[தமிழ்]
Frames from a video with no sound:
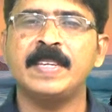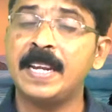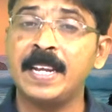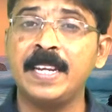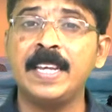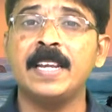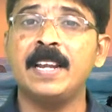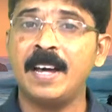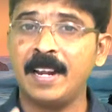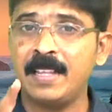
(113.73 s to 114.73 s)
ஏன்னா
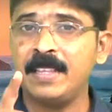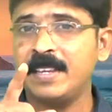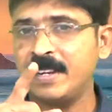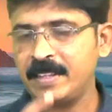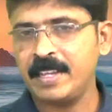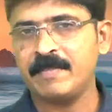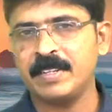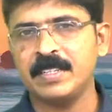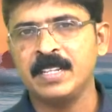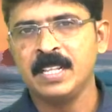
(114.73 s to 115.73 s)
நீங்கள் ஆராதிக்கிற
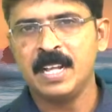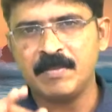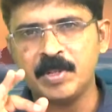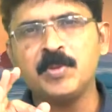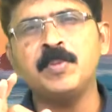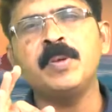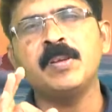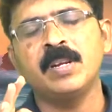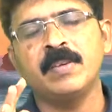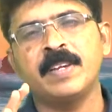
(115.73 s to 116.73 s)
தேவன் அவர்
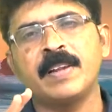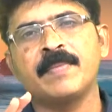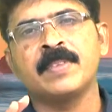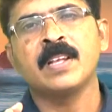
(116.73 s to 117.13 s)
உண்மையுள்ளவர்